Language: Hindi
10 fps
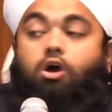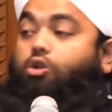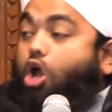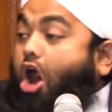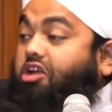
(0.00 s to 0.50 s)

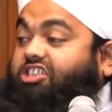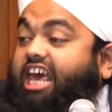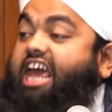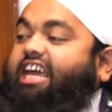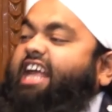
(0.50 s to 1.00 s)

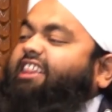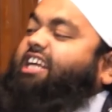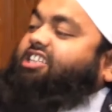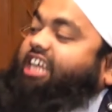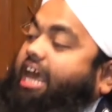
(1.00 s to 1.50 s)
रोजी के
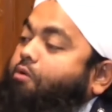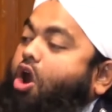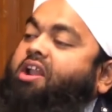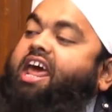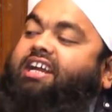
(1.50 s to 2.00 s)
तकसीम
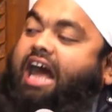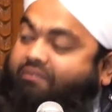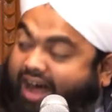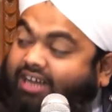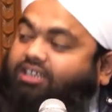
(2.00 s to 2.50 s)
होने का
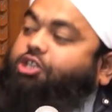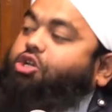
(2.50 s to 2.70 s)
वक्त